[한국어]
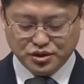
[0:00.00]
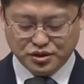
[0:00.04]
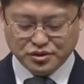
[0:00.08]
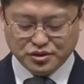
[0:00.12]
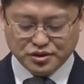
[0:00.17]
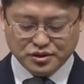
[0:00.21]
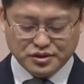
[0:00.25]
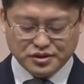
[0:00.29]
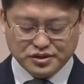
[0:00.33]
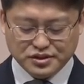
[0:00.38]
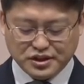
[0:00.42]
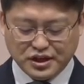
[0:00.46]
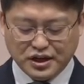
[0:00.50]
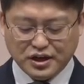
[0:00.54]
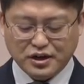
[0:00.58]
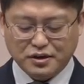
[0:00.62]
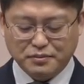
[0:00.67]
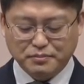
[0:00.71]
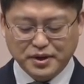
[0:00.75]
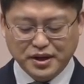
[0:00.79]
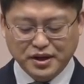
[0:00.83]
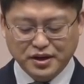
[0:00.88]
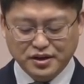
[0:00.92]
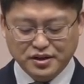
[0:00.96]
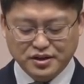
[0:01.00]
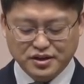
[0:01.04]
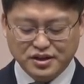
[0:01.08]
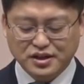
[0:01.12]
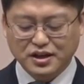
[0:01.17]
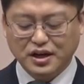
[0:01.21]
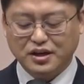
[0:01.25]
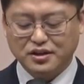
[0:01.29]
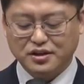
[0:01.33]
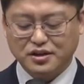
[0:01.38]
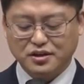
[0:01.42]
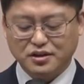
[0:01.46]
첫 사람의
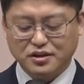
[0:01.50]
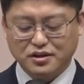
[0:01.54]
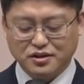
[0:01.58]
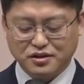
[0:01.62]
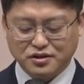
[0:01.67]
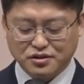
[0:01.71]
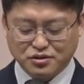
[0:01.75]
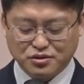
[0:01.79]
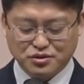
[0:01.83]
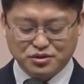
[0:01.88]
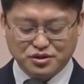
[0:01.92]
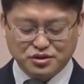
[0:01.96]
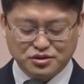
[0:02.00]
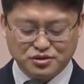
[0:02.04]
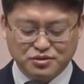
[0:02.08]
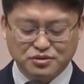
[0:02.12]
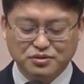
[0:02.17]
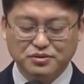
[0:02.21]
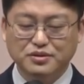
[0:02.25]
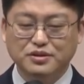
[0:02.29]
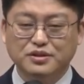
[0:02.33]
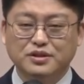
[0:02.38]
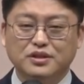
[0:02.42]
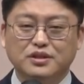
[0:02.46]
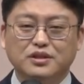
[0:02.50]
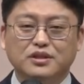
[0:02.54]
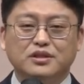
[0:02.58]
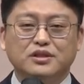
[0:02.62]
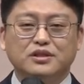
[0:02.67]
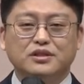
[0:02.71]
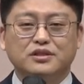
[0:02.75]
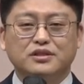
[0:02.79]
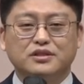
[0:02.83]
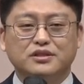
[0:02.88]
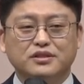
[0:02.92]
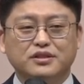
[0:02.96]
이야기인 것이죠.
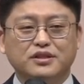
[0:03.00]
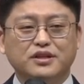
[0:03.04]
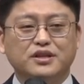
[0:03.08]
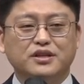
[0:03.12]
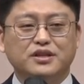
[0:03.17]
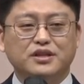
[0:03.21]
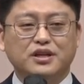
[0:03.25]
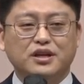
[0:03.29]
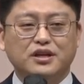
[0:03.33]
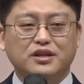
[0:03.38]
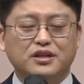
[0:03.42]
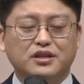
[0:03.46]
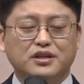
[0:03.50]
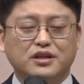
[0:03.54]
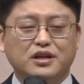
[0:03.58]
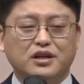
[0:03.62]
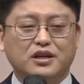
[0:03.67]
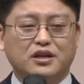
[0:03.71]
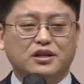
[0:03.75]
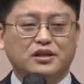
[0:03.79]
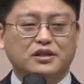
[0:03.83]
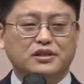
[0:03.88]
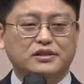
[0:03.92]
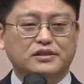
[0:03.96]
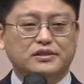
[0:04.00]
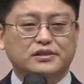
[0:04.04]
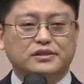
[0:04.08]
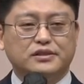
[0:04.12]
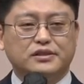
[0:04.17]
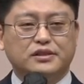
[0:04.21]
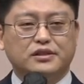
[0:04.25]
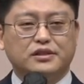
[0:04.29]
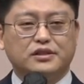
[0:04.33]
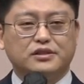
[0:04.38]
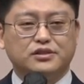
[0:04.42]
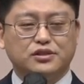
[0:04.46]
그들의 이야기가
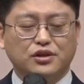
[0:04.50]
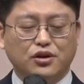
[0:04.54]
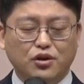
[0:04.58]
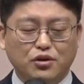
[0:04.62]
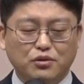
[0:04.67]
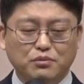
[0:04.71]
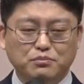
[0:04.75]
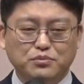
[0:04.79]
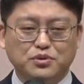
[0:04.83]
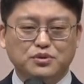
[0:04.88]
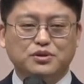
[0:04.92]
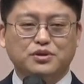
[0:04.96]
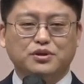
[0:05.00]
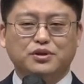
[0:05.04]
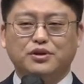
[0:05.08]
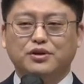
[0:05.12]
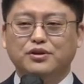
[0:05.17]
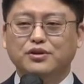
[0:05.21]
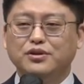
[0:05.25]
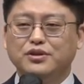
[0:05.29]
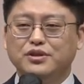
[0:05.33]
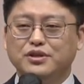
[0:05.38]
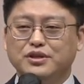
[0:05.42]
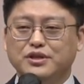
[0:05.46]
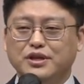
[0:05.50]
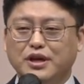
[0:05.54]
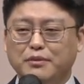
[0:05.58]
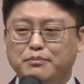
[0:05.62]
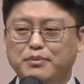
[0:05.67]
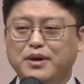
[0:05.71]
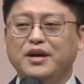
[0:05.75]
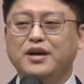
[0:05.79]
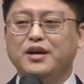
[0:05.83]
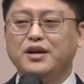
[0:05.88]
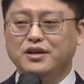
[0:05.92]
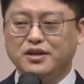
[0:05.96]
어, 처음부터
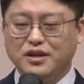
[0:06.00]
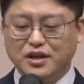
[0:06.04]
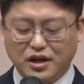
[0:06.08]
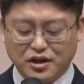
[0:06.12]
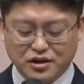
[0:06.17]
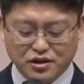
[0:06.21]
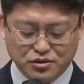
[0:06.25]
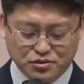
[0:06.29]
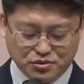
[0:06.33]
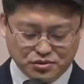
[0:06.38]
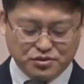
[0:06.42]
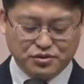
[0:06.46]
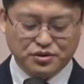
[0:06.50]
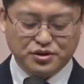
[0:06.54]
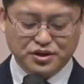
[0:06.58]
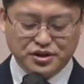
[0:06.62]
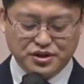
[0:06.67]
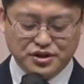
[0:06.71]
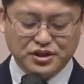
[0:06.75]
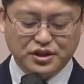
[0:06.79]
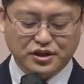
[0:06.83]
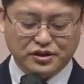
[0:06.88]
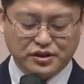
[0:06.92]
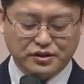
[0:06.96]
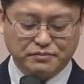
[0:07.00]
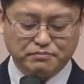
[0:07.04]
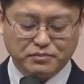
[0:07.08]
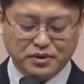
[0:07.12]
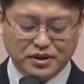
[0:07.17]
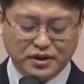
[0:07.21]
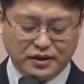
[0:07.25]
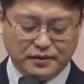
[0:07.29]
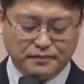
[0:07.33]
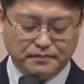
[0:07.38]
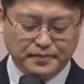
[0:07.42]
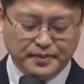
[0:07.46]
예배의 이야기로 그렇게
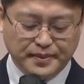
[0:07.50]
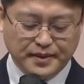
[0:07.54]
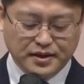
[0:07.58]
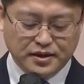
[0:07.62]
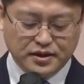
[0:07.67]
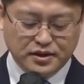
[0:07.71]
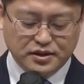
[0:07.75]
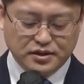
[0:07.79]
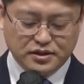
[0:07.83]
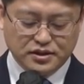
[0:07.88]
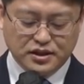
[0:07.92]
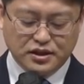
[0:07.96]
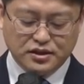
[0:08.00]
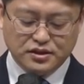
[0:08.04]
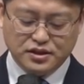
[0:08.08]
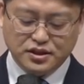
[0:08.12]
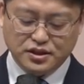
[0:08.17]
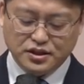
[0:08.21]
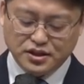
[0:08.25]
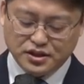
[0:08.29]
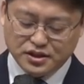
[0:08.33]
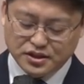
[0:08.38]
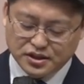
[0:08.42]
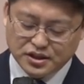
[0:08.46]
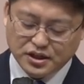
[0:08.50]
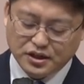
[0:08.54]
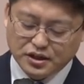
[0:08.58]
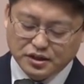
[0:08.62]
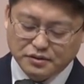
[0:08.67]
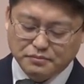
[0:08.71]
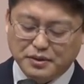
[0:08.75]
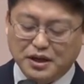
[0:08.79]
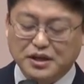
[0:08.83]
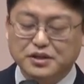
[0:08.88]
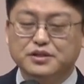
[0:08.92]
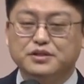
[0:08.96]
시작됩니다. 창세기
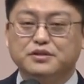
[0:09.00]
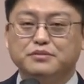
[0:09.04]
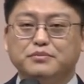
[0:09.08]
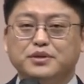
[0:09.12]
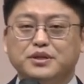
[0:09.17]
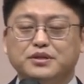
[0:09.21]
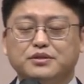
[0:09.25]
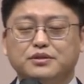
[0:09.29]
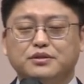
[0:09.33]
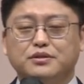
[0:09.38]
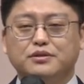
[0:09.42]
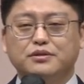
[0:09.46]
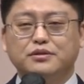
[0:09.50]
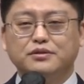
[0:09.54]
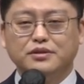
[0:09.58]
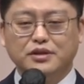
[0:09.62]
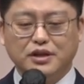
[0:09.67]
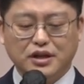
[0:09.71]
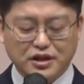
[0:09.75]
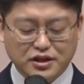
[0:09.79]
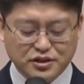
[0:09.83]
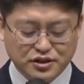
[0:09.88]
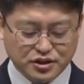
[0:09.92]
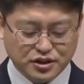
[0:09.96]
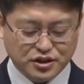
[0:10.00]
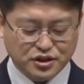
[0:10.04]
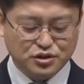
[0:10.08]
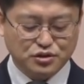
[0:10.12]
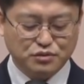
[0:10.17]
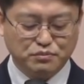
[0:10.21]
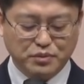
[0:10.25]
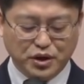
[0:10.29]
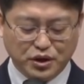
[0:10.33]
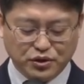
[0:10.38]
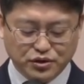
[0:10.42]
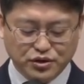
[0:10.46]
2장의 말씀에서
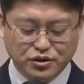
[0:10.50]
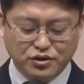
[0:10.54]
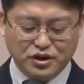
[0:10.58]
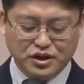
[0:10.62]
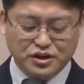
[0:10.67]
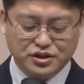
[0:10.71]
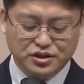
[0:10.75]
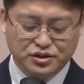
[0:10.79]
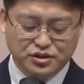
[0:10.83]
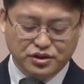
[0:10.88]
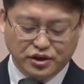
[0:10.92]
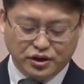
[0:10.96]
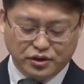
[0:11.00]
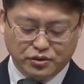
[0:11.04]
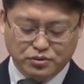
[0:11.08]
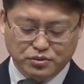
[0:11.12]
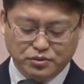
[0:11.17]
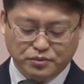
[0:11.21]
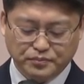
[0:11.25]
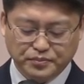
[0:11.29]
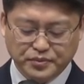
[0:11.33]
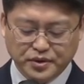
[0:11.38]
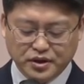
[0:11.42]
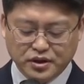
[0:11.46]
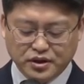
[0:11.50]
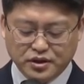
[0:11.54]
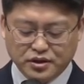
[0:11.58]
하나님께서 명령하신 대로